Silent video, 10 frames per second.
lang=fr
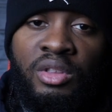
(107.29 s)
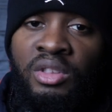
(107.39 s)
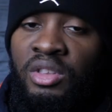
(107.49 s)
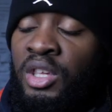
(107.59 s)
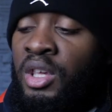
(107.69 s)

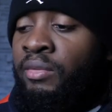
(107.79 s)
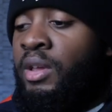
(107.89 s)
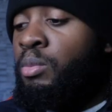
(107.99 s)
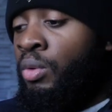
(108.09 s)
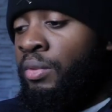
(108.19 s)
c'est
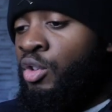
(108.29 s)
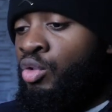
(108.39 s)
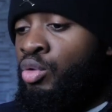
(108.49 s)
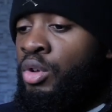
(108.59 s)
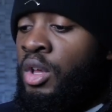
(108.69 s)
avec mon
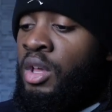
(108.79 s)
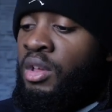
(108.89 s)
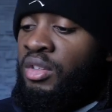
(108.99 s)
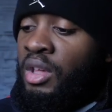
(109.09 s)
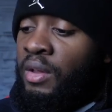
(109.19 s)
vécu,
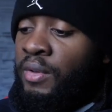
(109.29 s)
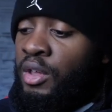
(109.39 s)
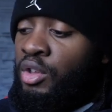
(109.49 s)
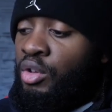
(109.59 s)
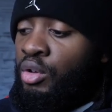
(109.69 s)
c'est avec.